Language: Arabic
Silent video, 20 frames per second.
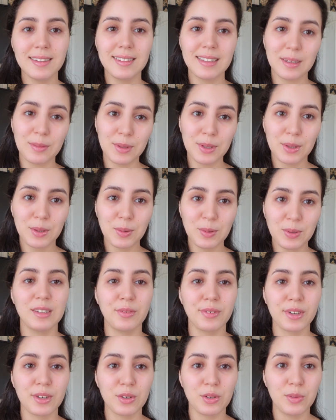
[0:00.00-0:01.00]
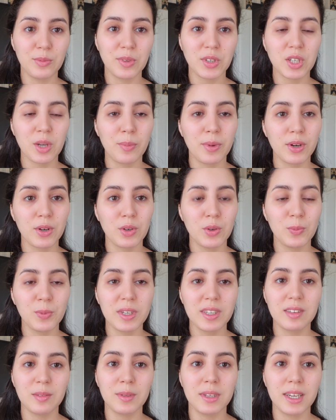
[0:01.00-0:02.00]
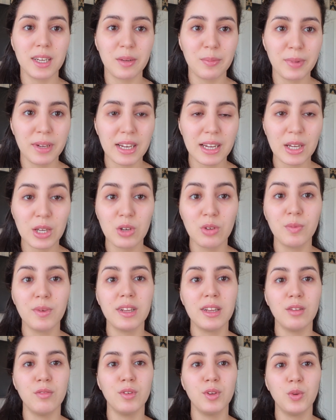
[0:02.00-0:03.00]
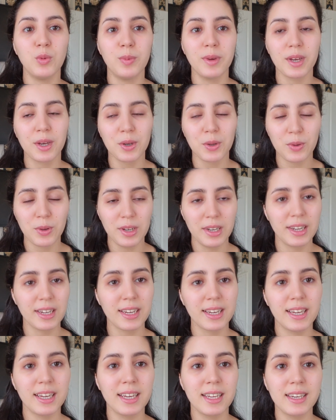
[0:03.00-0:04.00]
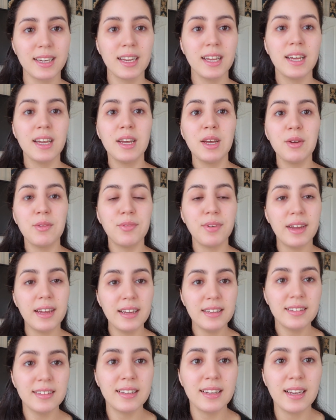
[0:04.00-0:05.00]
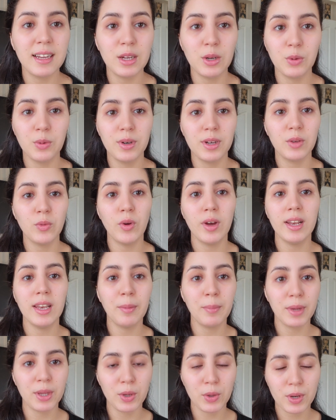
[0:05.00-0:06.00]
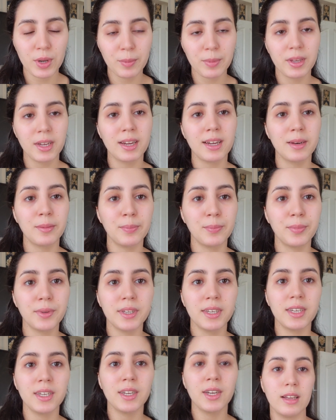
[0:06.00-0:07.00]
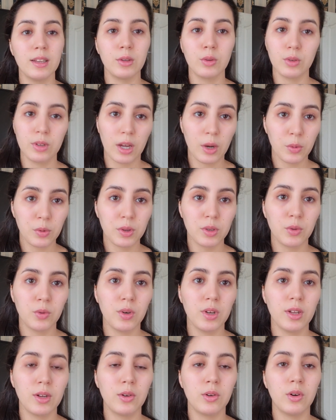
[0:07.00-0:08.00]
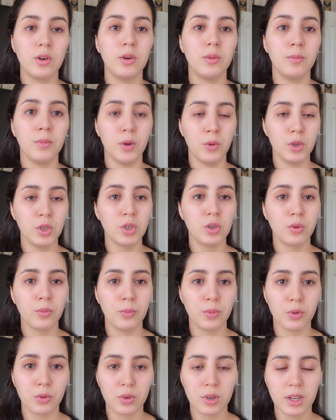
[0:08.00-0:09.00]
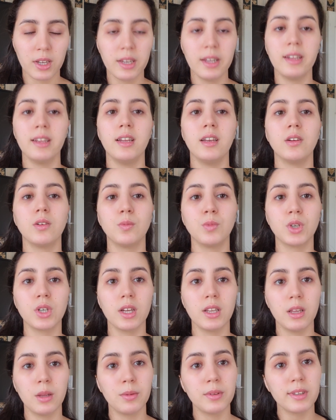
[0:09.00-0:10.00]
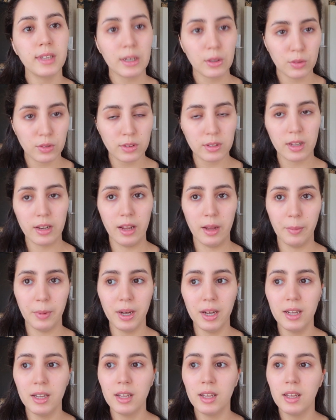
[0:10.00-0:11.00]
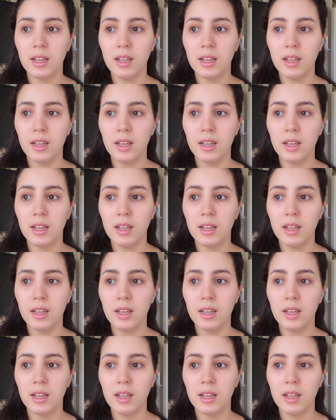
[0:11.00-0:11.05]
السلام عليكم كيف راكم اش اخباركم كنتمنى يا ربي يلاقيكم هاد الفيديو بخير وعلى خير في احسن الاحوال وعلى ما يرام يا ربي نعاود نقول لكم واشكم مبروكين عاد عليكم ان شاء الله بالصحه والسلامه